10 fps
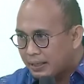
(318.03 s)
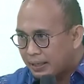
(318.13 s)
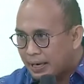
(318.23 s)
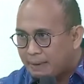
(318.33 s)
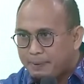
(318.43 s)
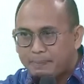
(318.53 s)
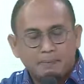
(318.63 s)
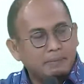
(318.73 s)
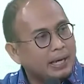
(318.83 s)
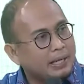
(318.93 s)
Kenapa
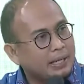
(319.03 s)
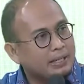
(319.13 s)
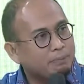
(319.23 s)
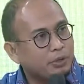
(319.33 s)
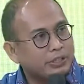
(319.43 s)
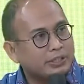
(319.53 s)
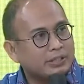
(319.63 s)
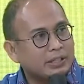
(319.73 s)
membiarkan proses